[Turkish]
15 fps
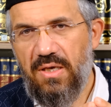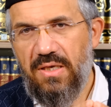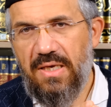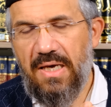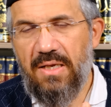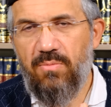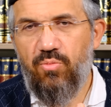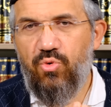
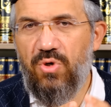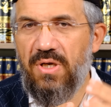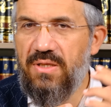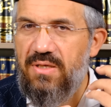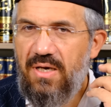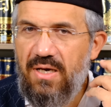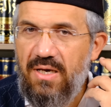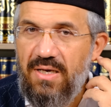Yani
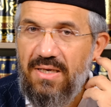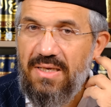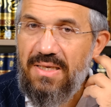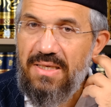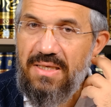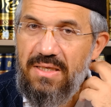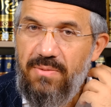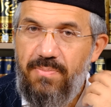burada
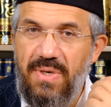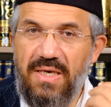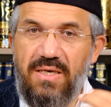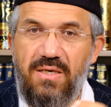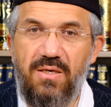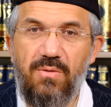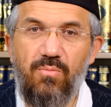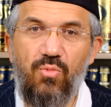
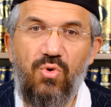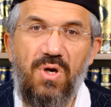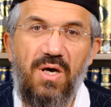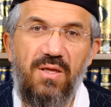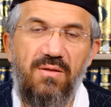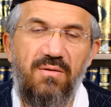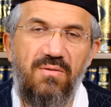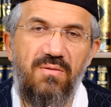ipek
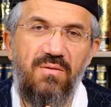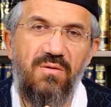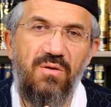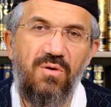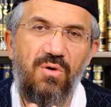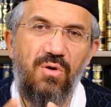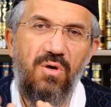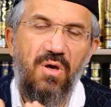murad
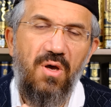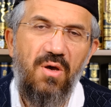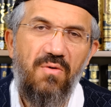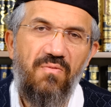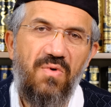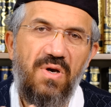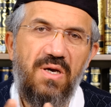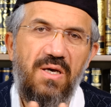ediliyor.
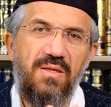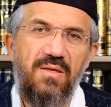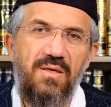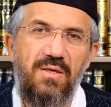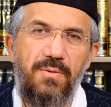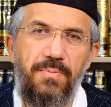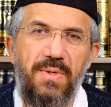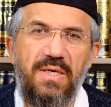Fakat
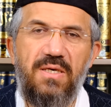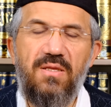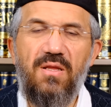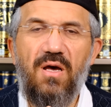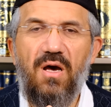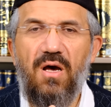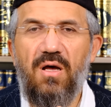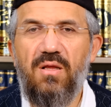ipekle
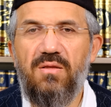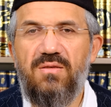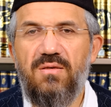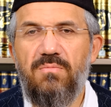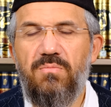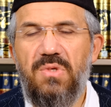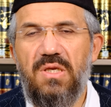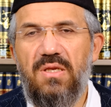
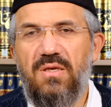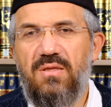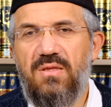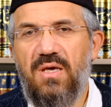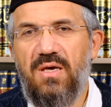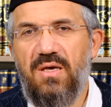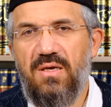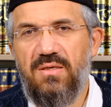altın
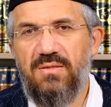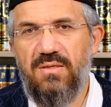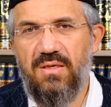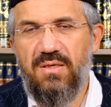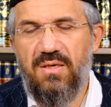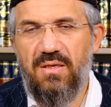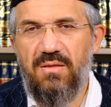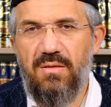birlikte
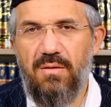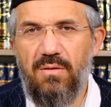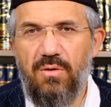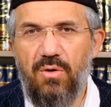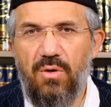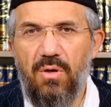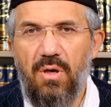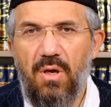
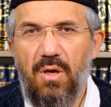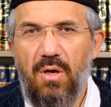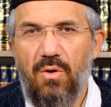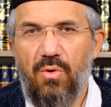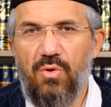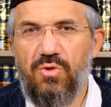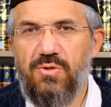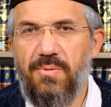zikrediliyor.
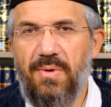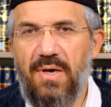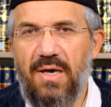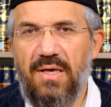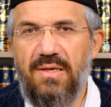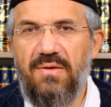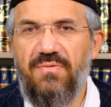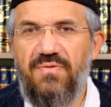O zaman
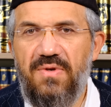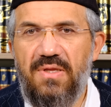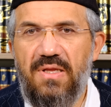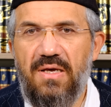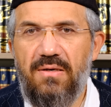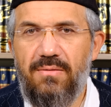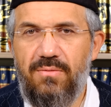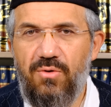
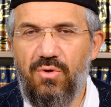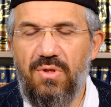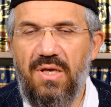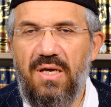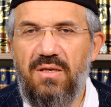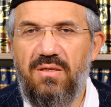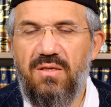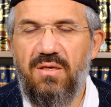Hanefiler
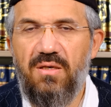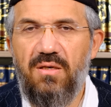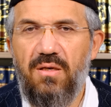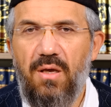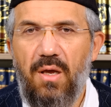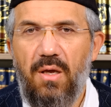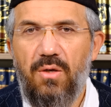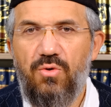diyorlar ki
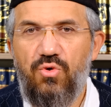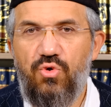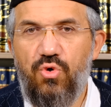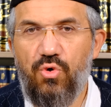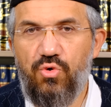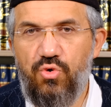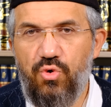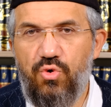
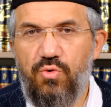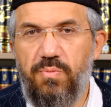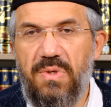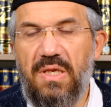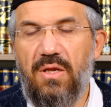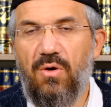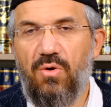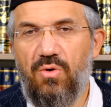çocuk
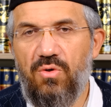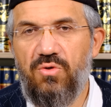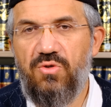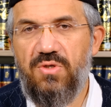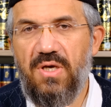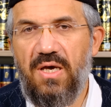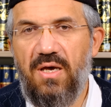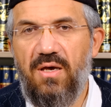bile
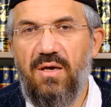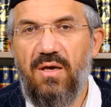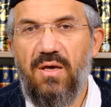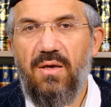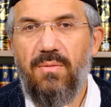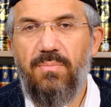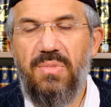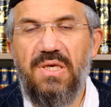olsa
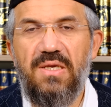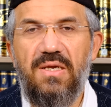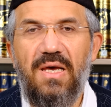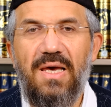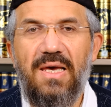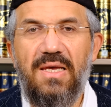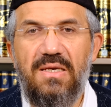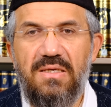bir
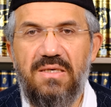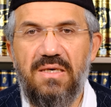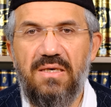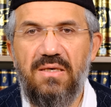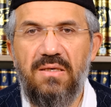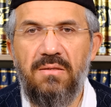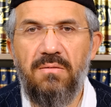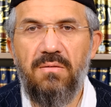
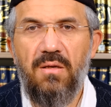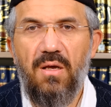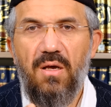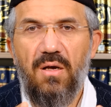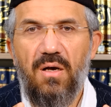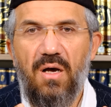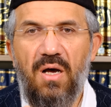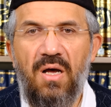erkeğin
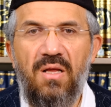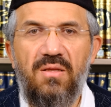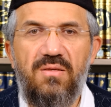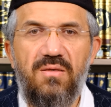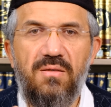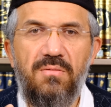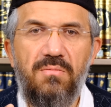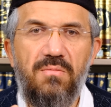
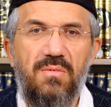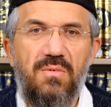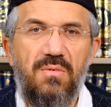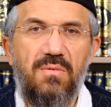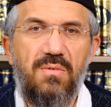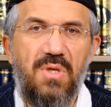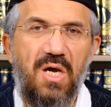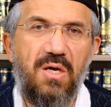altın
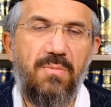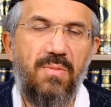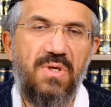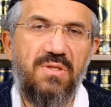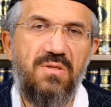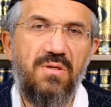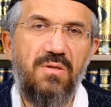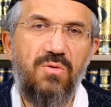
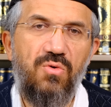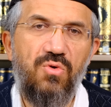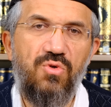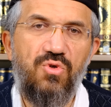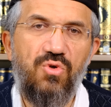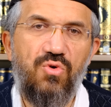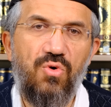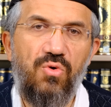takması
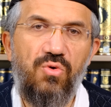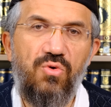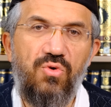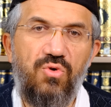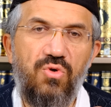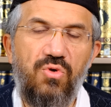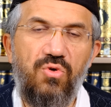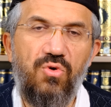yüzük olur,
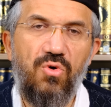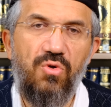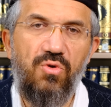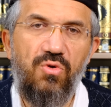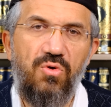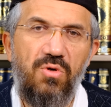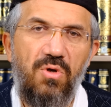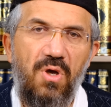künye
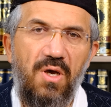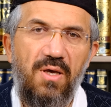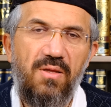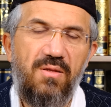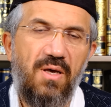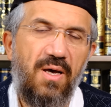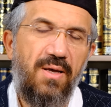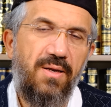olur,
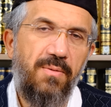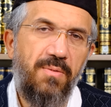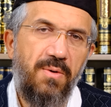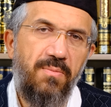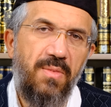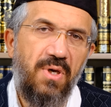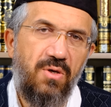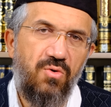tahrime
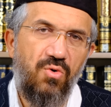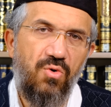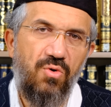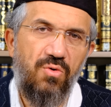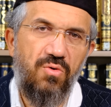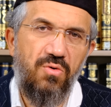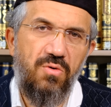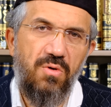mekruh
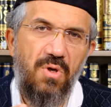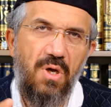olur.